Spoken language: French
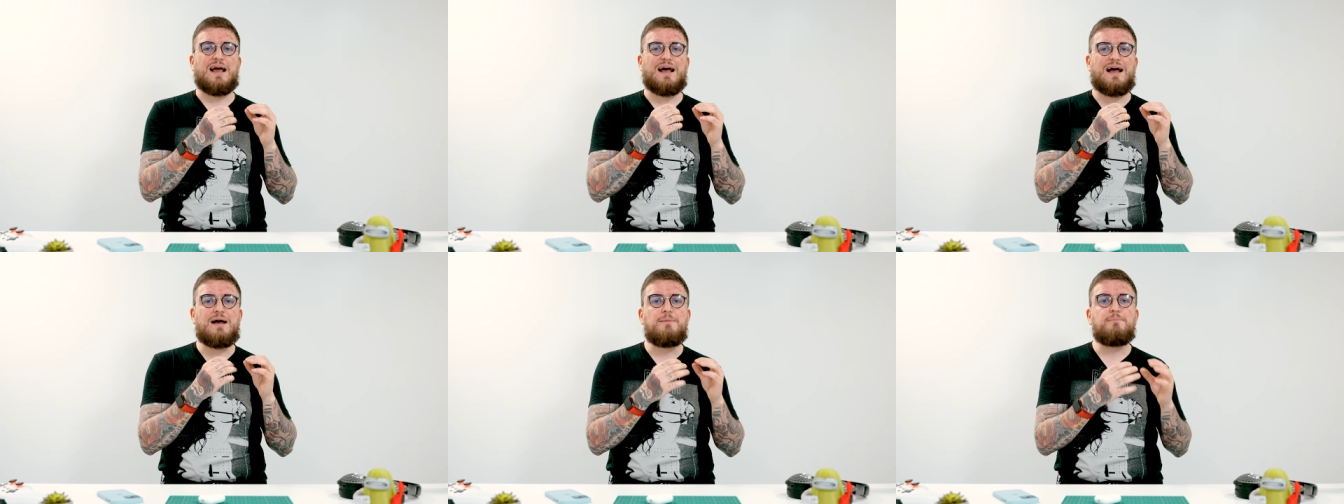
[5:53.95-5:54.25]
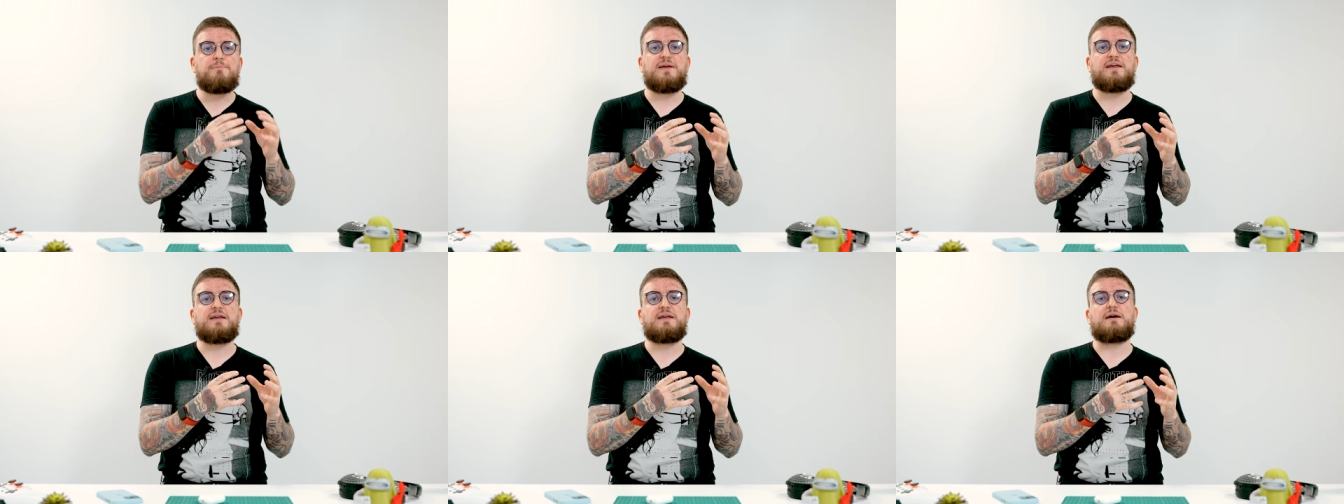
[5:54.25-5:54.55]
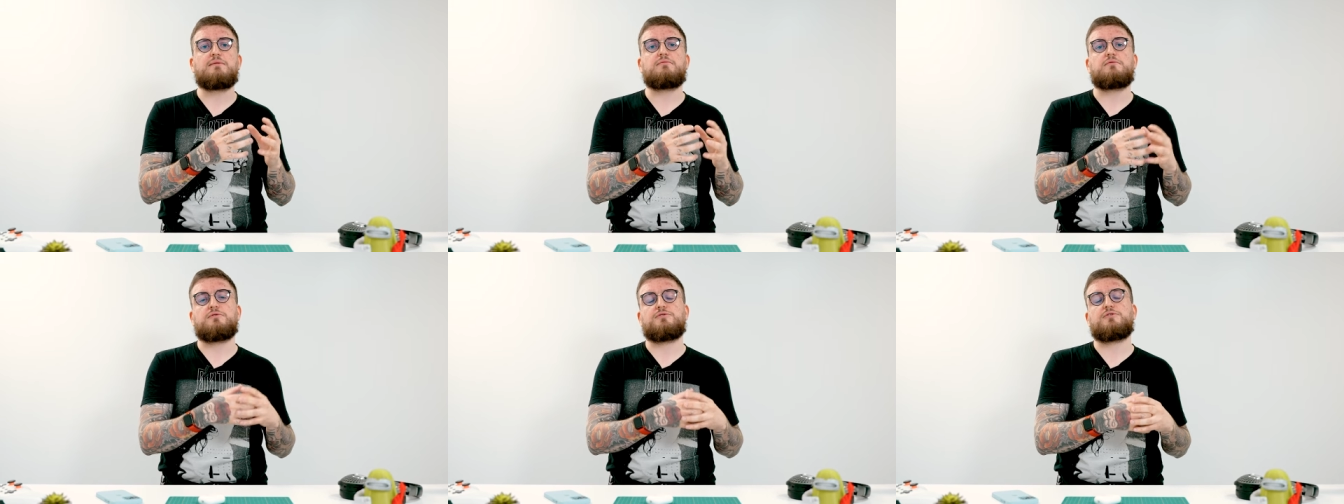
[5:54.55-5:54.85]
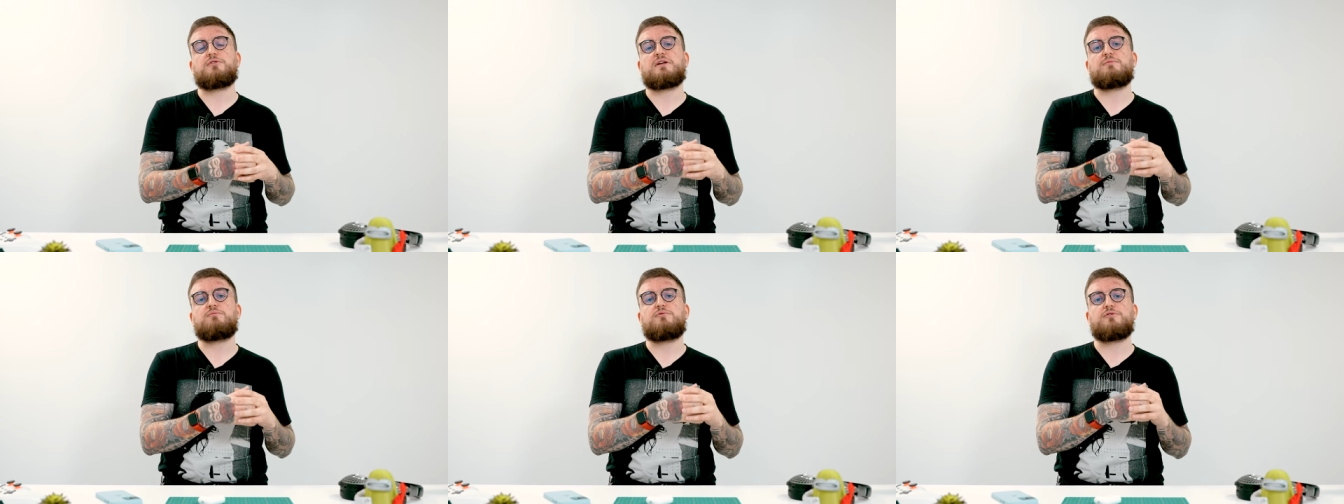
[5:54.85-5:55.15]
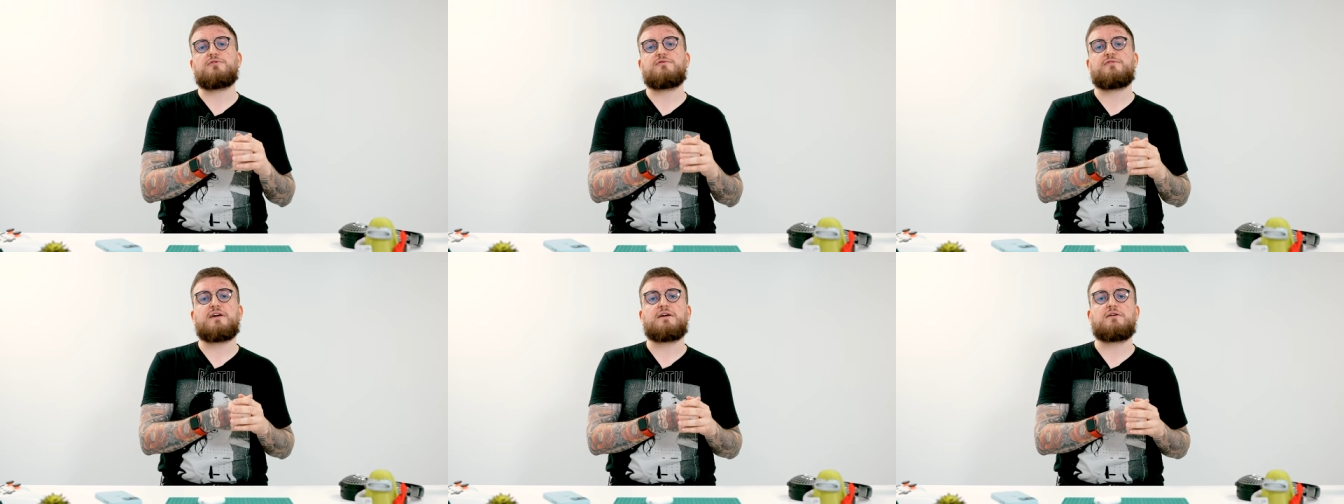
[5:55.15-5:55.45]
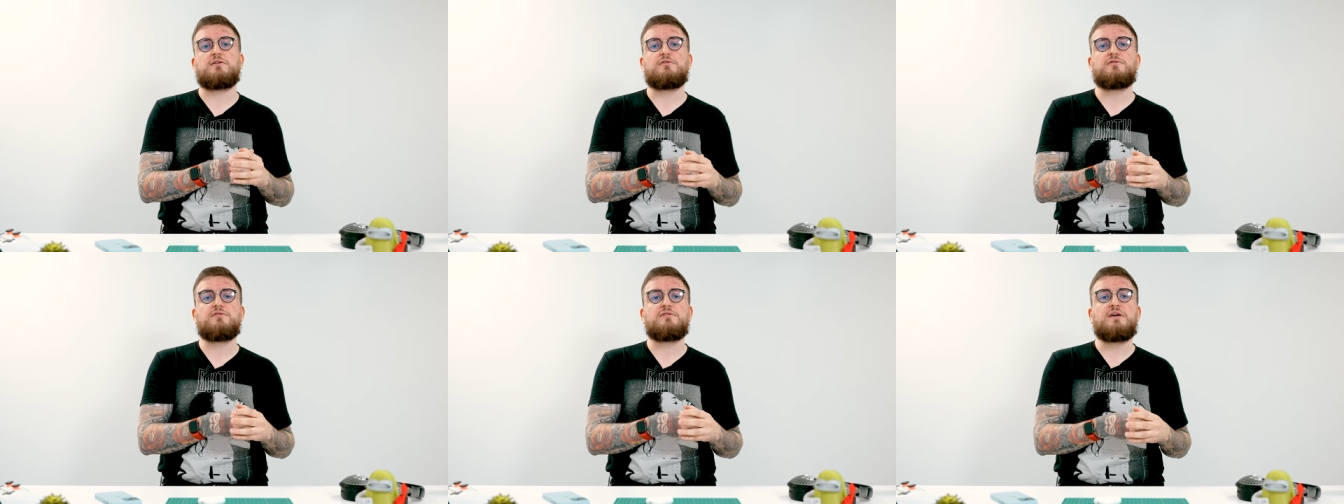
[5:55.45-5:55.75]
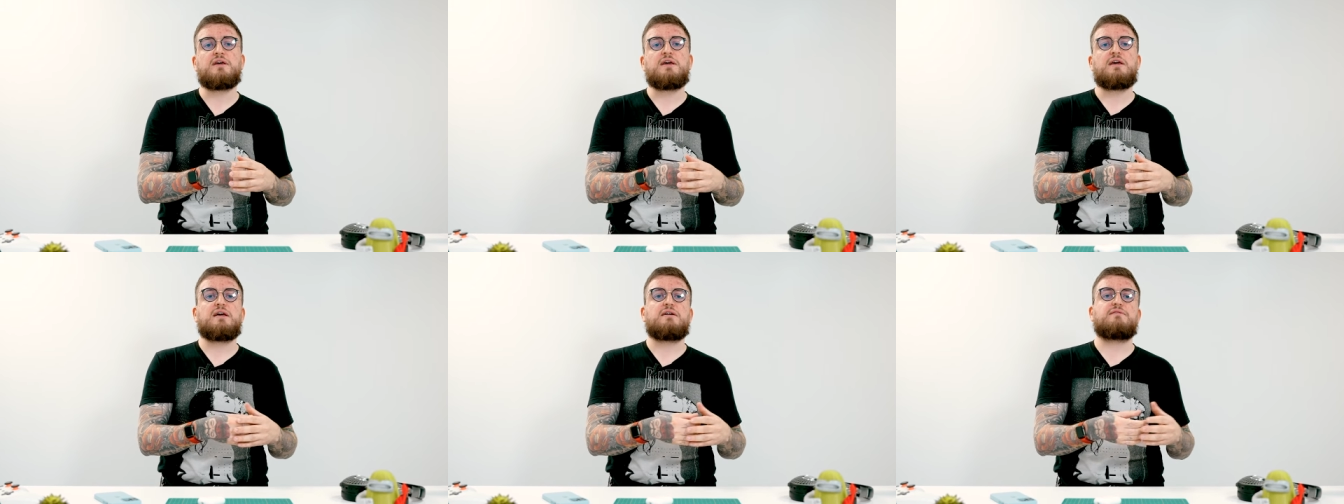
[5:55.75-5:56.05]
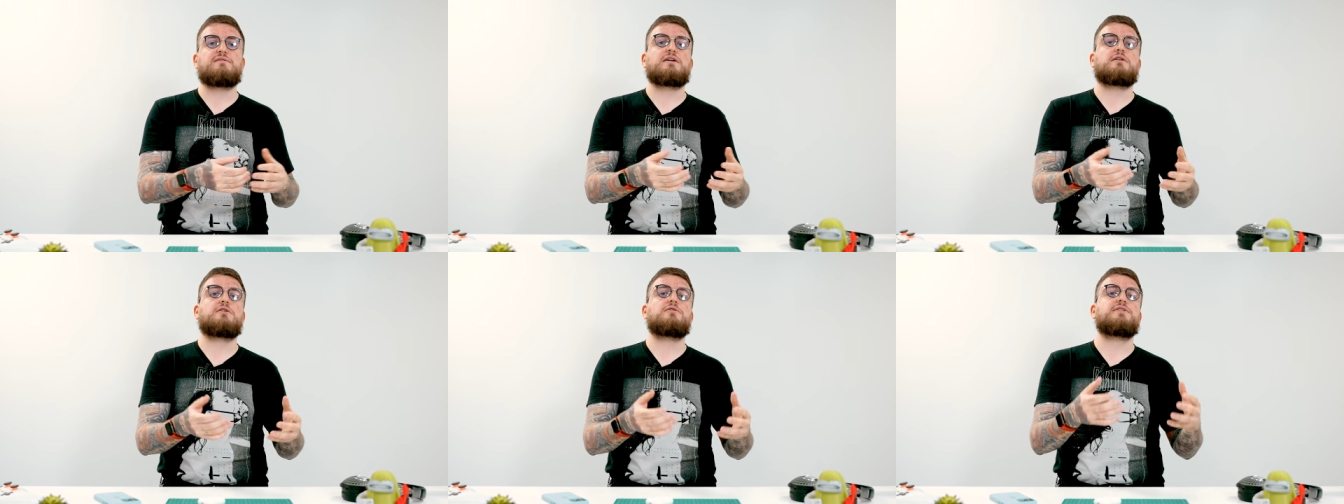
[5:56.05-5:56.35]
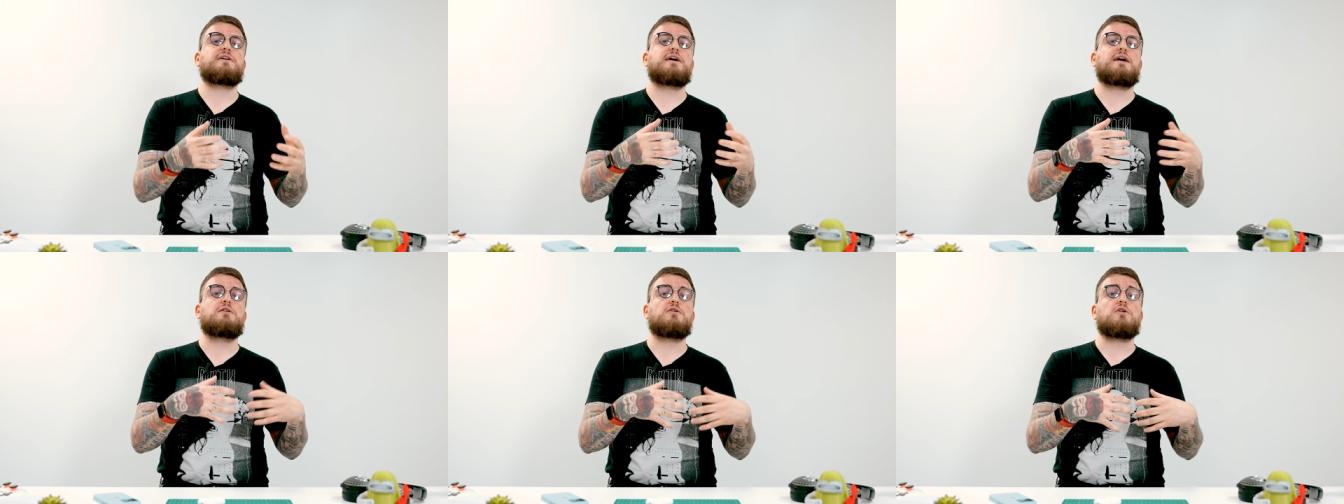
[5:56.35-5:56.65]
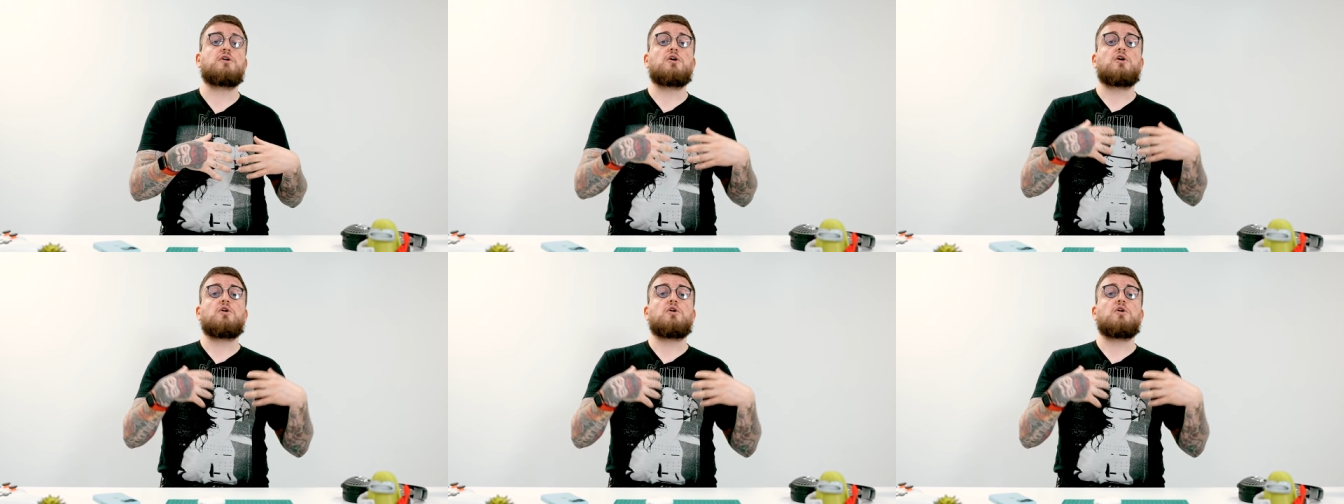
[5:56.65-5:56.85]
impeccable dans les plus hautes fréquences, va quant à elle